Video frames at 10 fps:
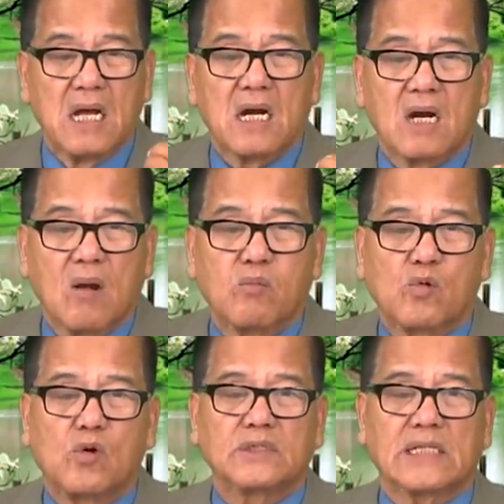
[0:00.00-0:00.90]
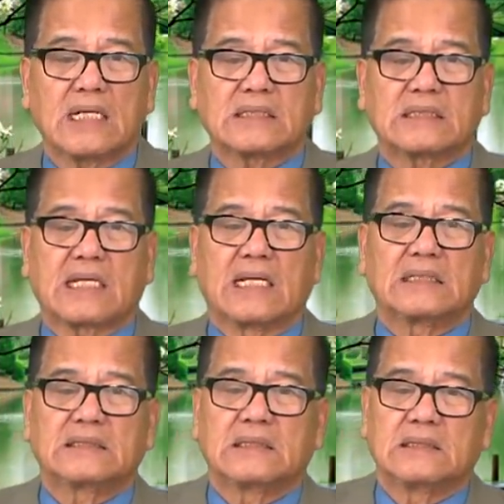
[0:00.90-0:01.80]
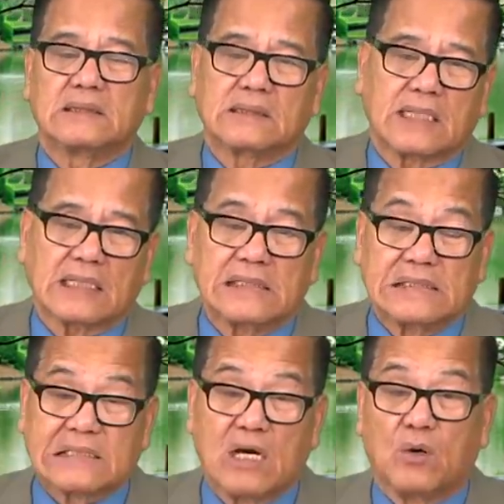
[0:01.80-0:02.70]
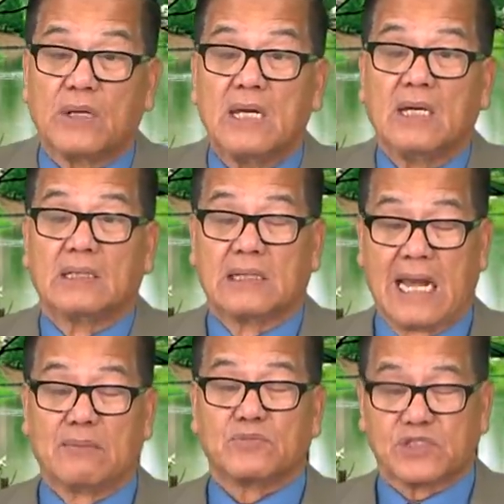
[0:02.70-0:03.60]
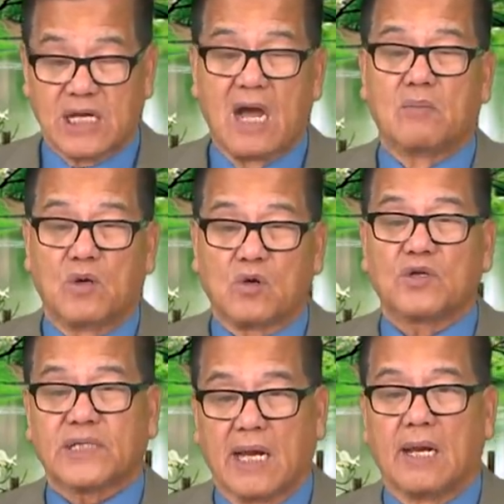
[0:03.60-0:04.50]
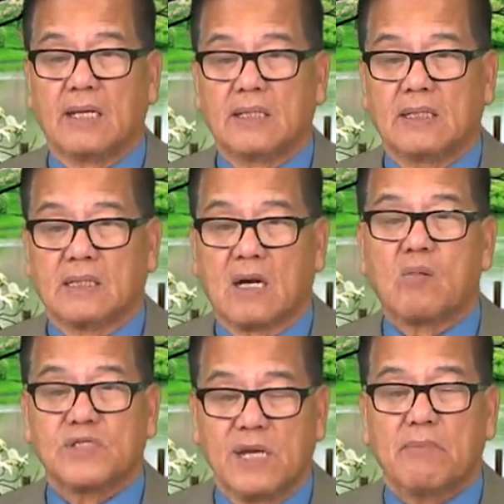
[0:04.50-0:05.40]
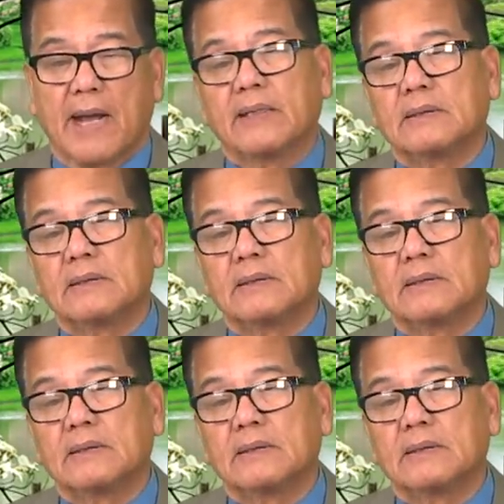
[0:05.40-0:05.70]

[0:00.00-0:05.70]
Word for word: không có giác cách, ờ, cách ly xã hội làm sao mà có thể không nhiễm bệnh.